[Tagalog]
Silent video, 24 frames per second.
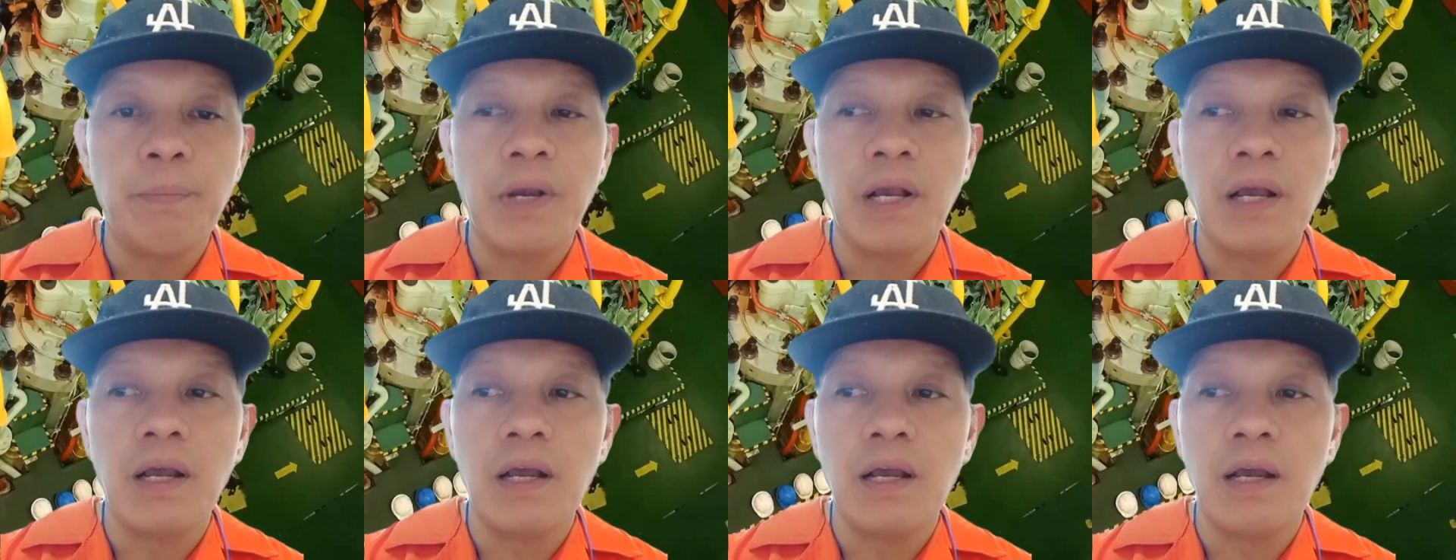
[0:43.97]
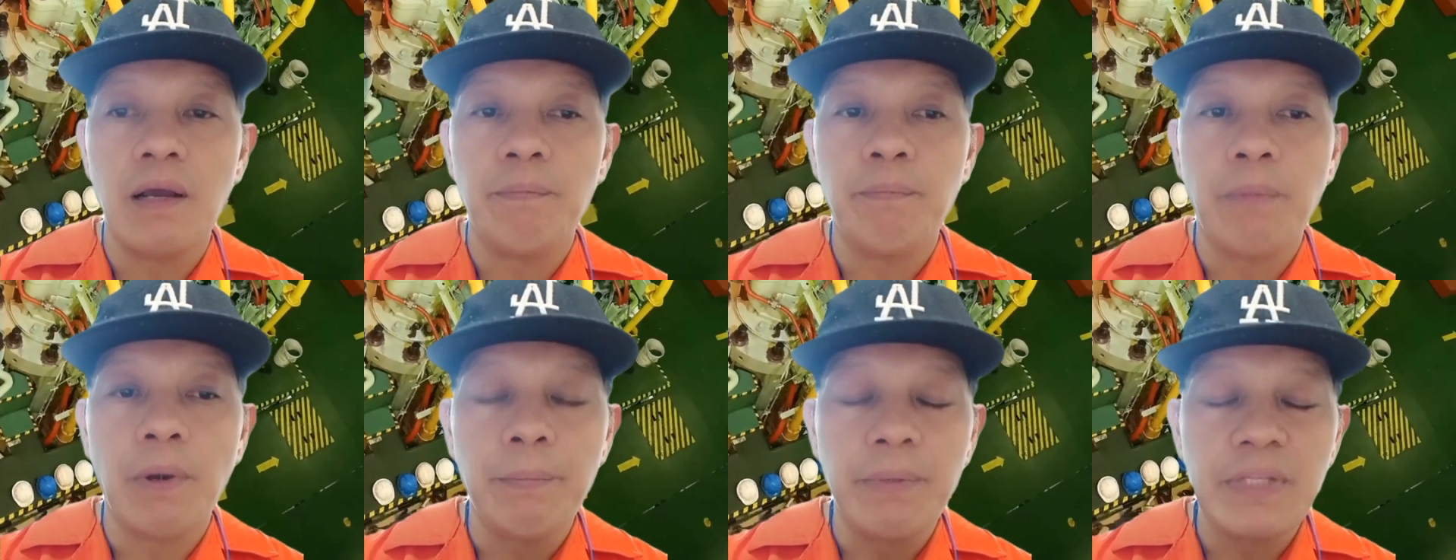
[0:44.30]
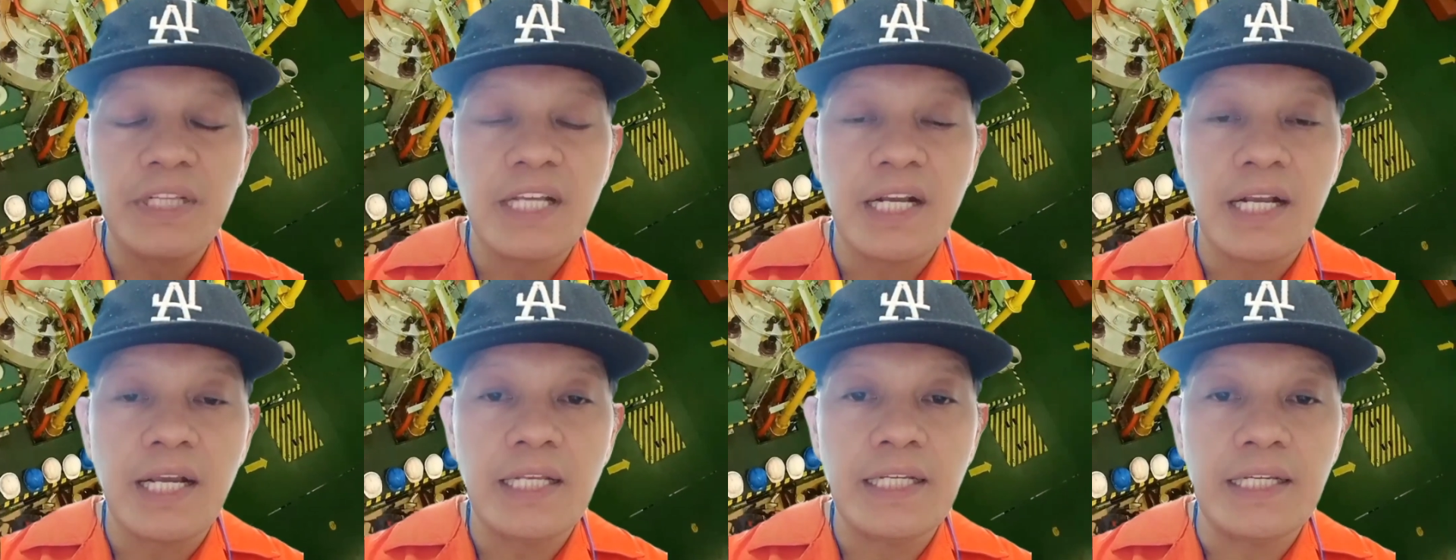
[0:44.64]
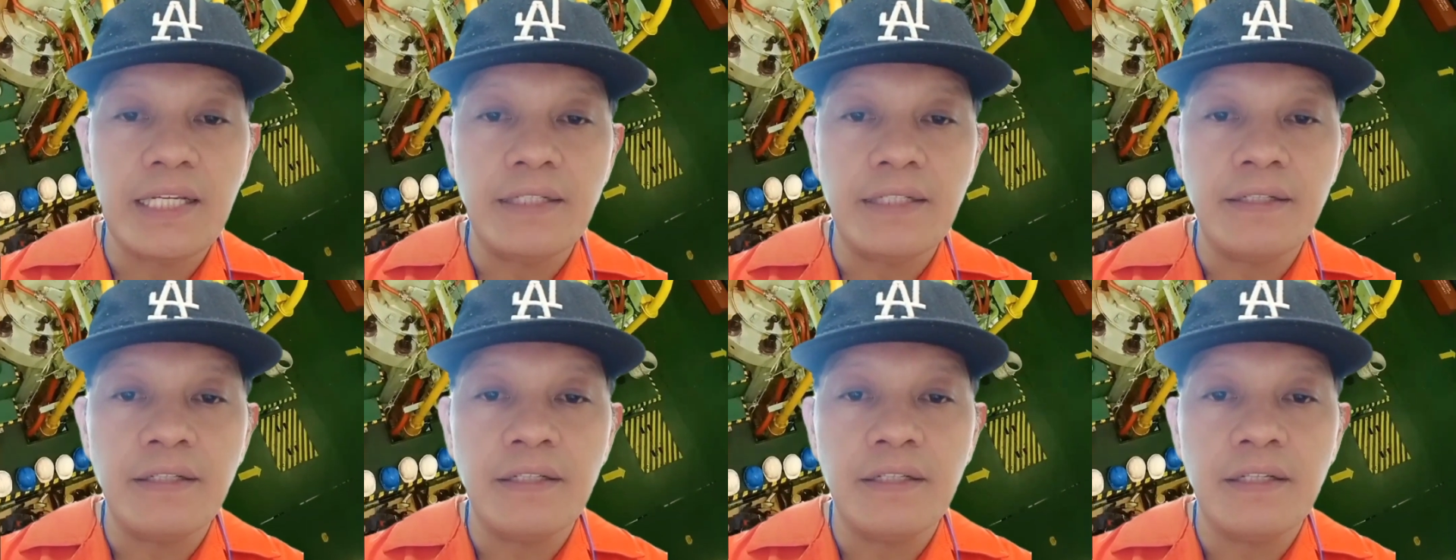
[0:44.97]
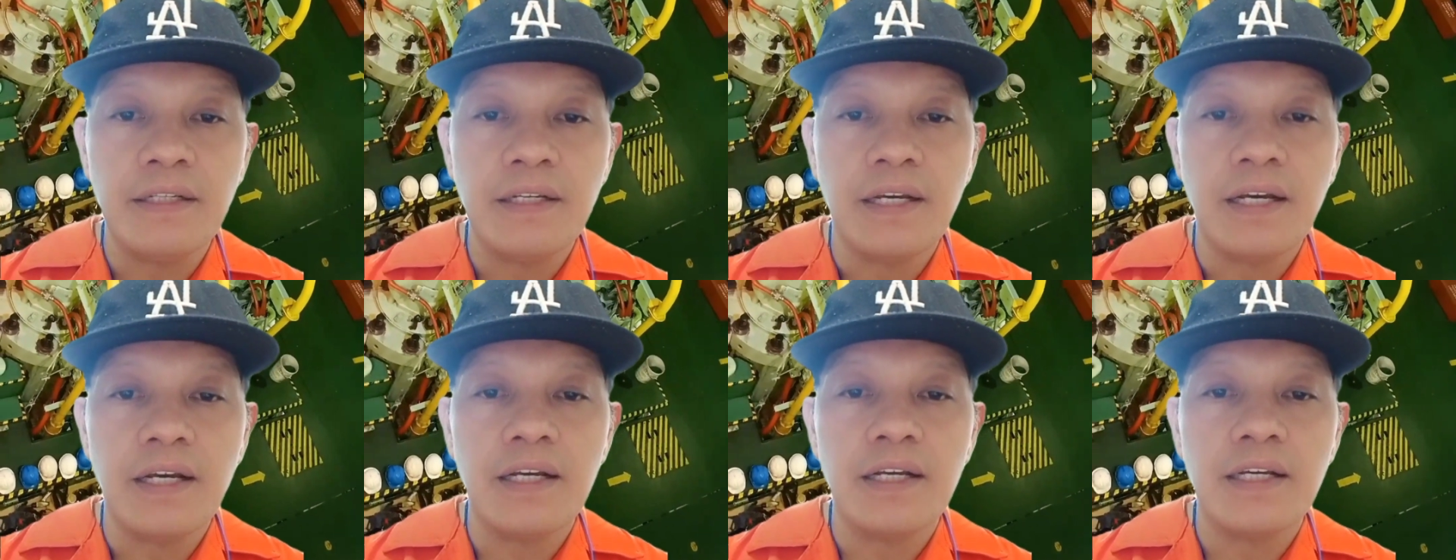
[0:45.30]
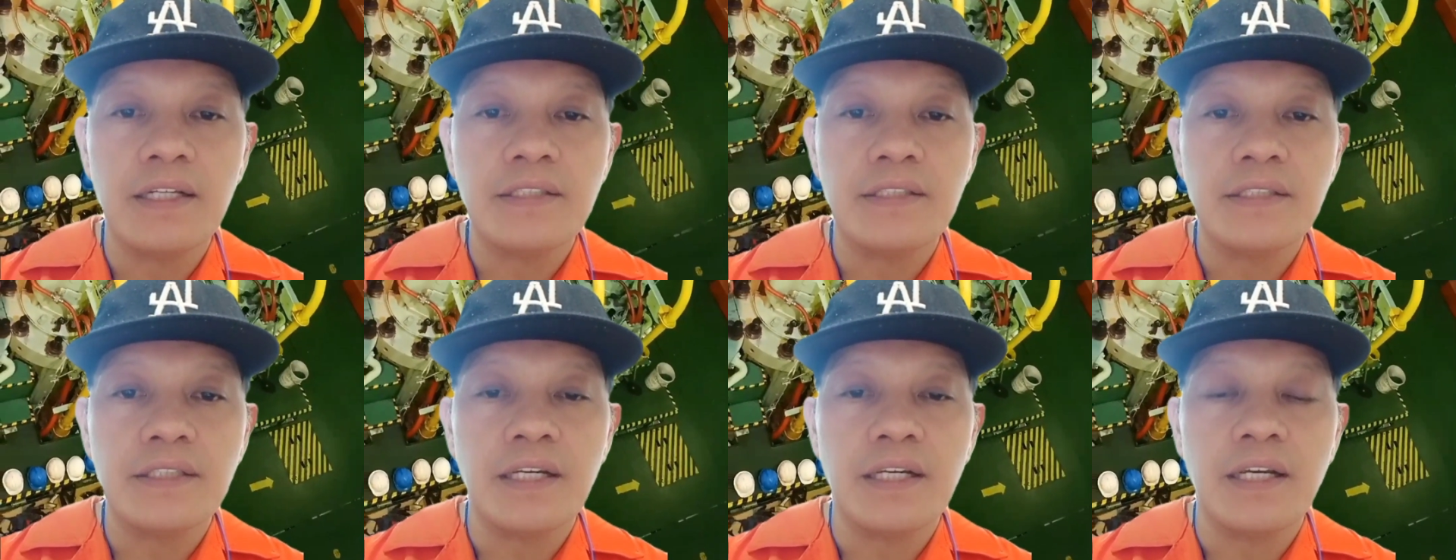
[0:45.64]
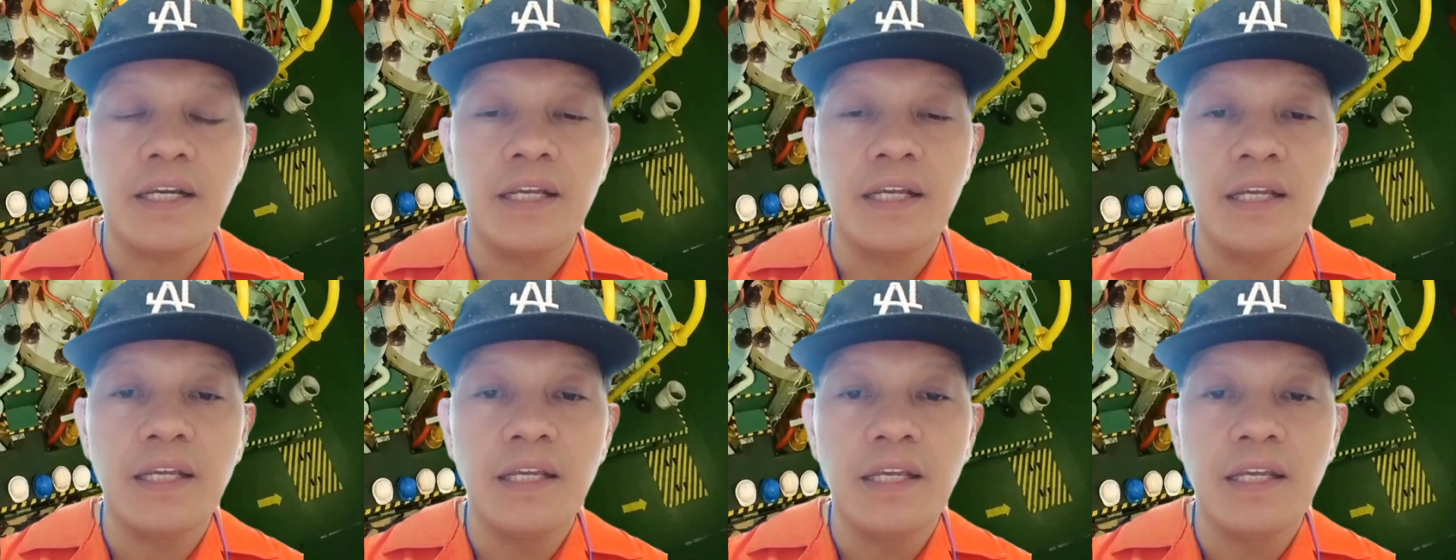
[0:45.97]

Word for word: pa papatagalin at uh,